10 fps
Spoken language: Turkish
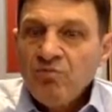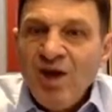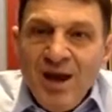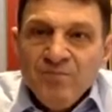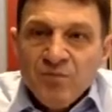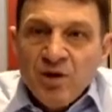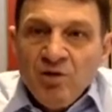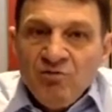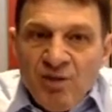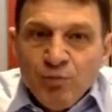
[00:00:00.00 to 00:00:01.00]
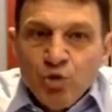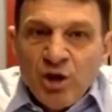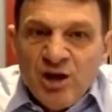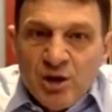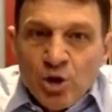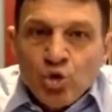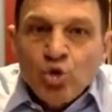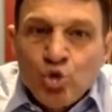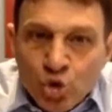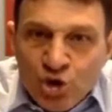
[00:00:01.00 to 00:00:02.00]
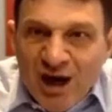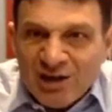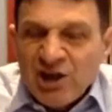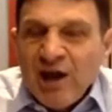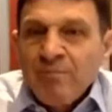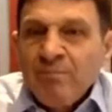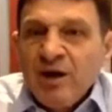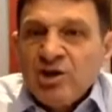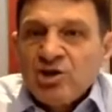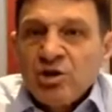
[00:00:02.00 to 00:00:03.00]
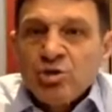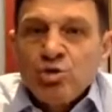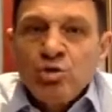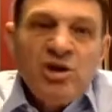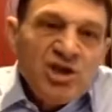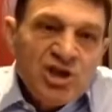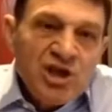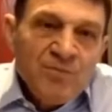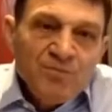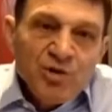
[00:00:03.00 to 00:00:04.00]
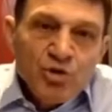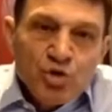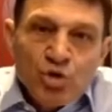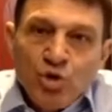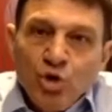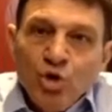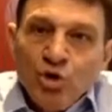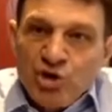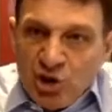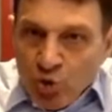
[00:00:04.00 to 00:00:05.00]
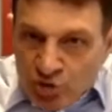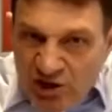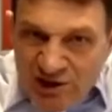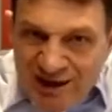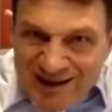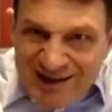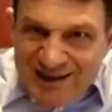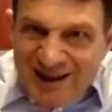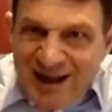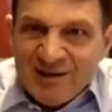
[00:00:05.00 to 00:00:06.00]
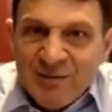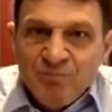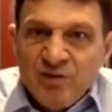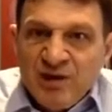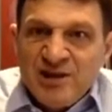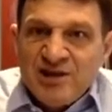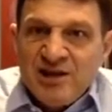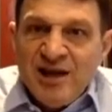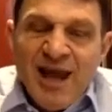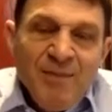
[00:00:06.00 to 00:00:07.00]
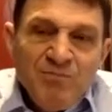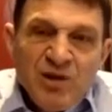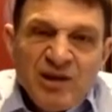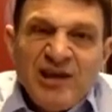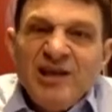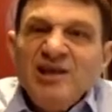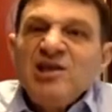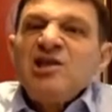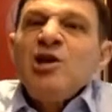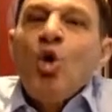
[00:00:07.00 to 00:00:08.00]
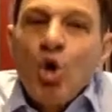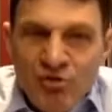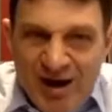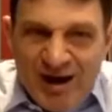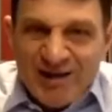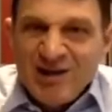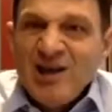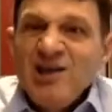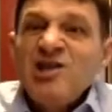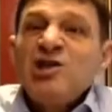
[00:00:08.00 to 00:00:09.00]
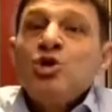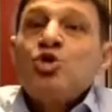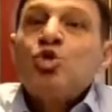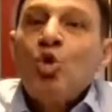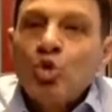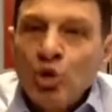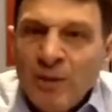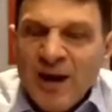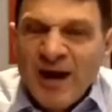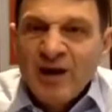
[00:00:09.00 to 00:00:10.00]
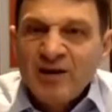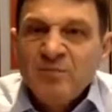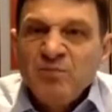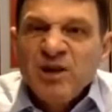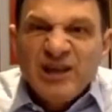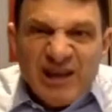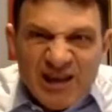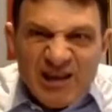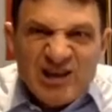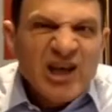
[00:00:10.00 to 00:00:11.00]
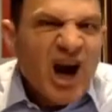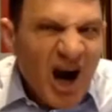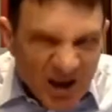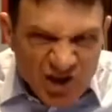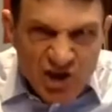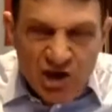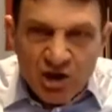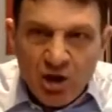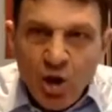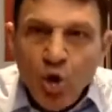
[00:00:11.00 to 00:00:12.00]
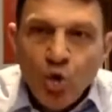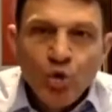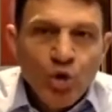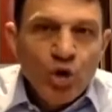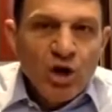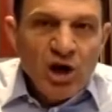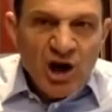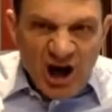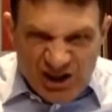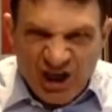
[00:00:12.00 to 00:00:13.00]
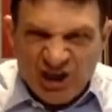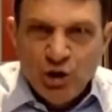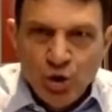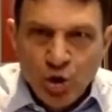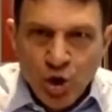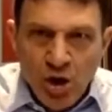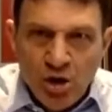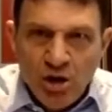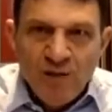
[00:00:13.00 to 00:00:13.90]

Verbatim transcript: Ve ve bunları küçük yaşta yapmaya çalışıyor. Niçin? Çünkü işte o dindar Kinder nesille kendisine oy veren, kendisini sorgulamayan, Kendisi aç, onu haşhaşlıyor,